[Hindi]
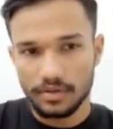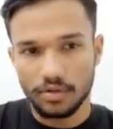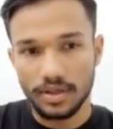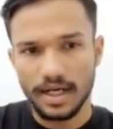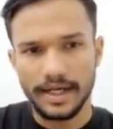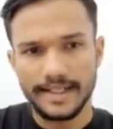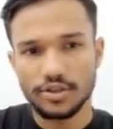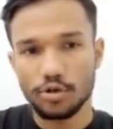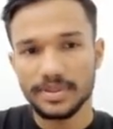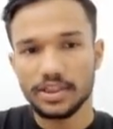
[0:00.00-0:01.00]
और हाँ एक
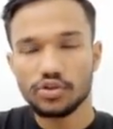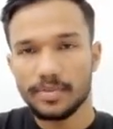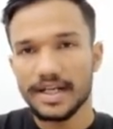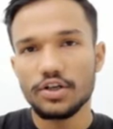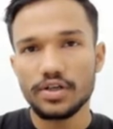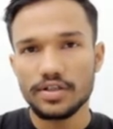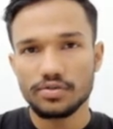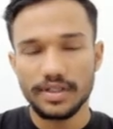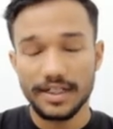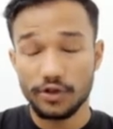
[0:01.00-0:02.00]
चीज़ और बता दो जो हमारा न्यूट्रन
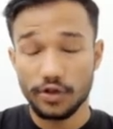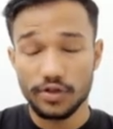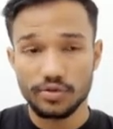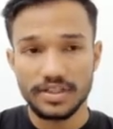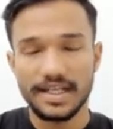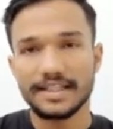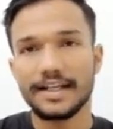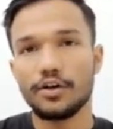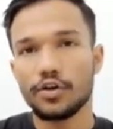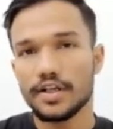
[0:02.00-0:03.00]
स्कूल है न्यूट्रन स्कूल से याद
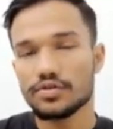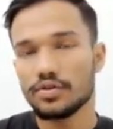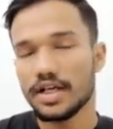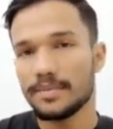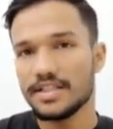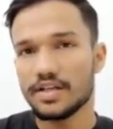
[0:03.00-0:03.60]
आया न्यूट्रन स्कूल का भी